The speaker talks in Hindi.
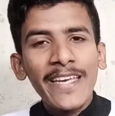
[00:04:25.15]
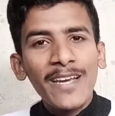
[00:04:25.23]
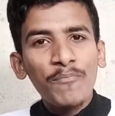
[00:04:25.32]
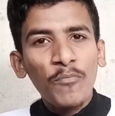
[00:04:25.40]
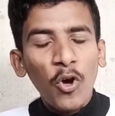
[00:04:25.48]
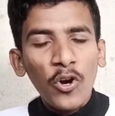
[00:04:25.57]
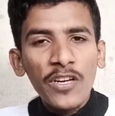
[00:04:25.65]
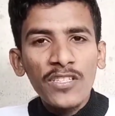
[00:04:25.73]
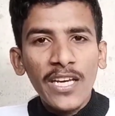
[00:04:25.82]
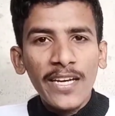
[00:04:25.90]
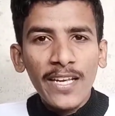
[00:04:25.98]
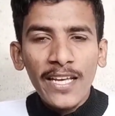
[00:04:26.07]
एक
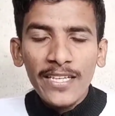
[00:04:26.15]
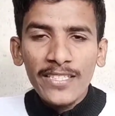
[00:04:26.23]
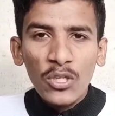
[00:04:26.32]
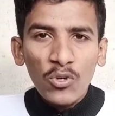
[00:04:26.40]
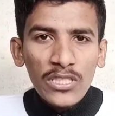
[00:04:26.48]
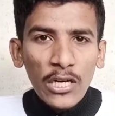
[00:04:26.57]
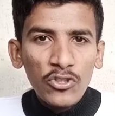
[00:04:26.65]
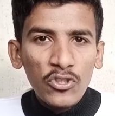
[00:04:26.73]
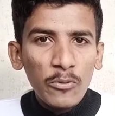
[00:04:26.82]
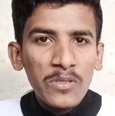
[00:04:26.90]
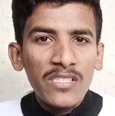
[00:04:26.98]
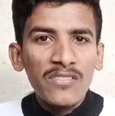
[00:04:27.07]
ब्लॉगिंग चैनल है जरूर जाए
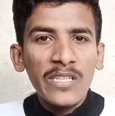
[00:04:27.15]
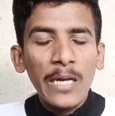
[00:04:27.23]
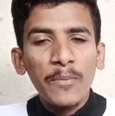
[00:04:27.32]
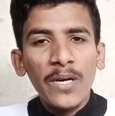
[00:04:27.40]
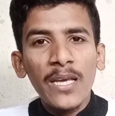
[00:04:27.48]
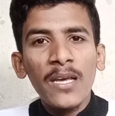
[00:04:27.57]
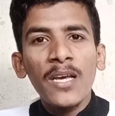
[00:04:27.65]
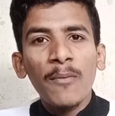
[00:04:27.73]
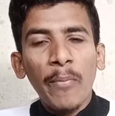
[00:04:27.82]
उसको भी सब्सक्राइब करें